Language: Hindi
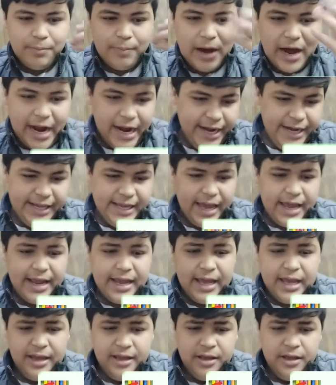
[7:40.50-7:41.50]
बाहर नहीं
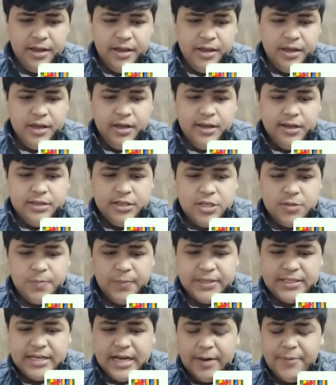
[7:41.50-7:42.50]
आया है
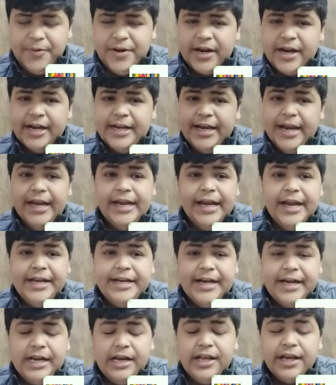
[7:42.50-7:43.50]
जिसमें स्नैपड्रैगन एट
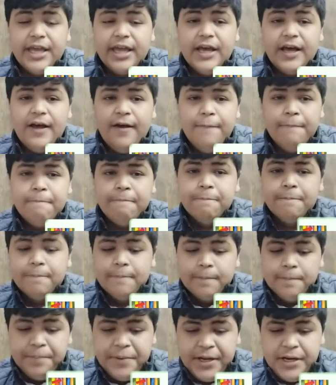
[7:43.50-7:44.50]
एट एट लगेगा
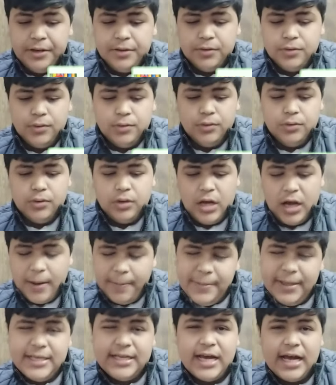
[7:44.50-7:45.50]
पर
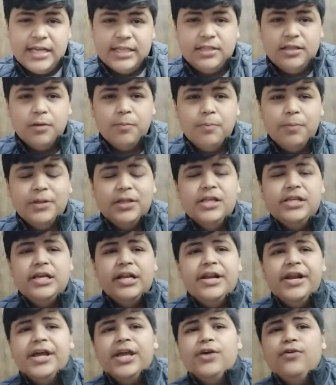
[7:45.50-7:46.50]
हमें जहाँ तक पता
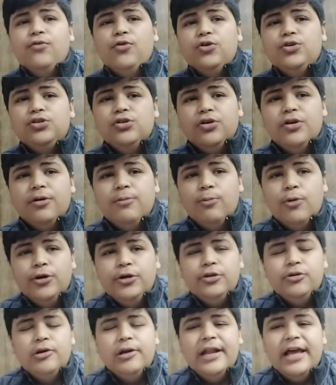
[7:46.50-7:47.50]
चल रहा है कि वो जो
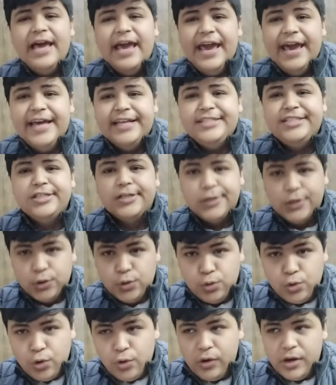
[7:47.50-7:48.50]
मोटरोला एच
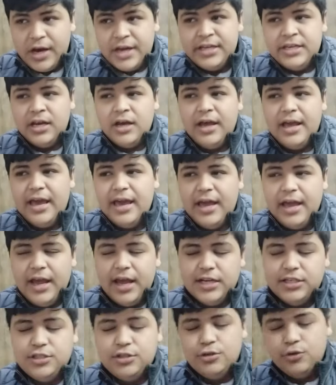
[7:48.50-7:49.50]
टू होगा या
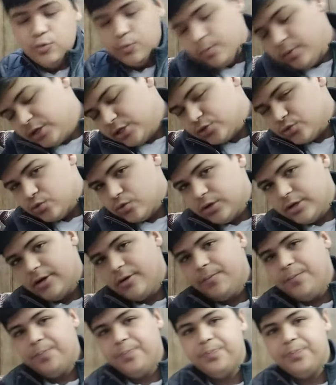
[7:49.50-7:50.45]
एच टू प्लस होगा